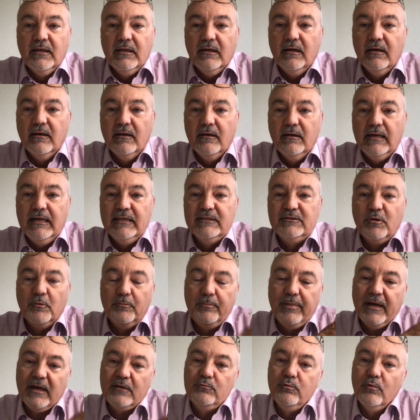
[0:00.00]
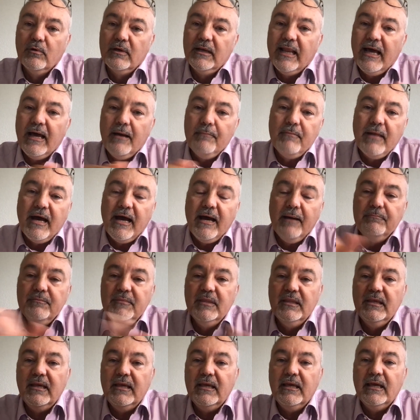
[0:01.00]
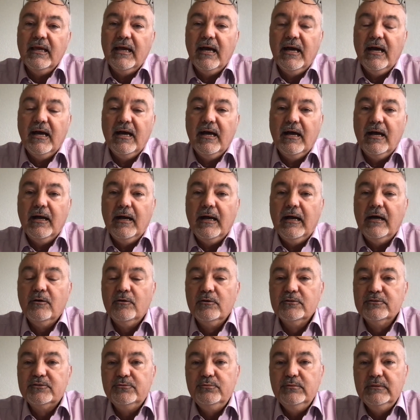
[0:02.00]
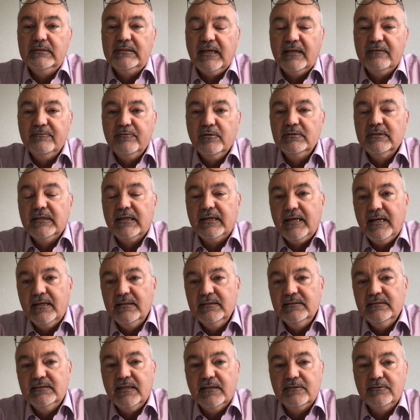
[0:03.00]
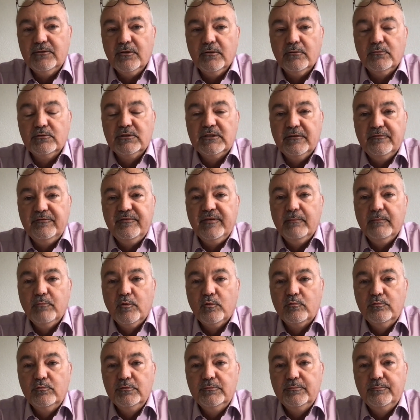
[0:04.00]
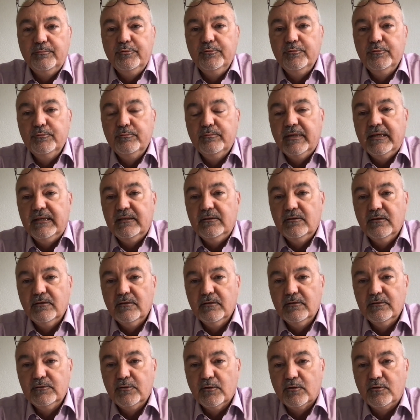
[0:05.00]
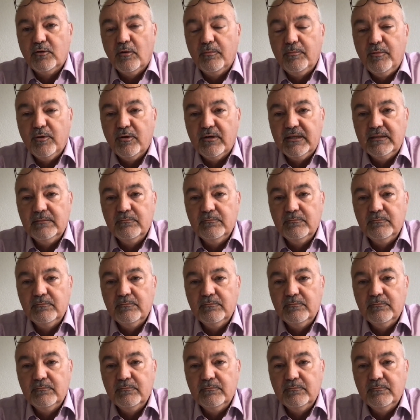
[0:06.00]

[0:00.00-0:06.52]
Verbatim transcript: Euh, et ce parcours-là m'a amené à, ensuite à devenir réalisateur où j'ai fait beaucoup de pubs et de, corporate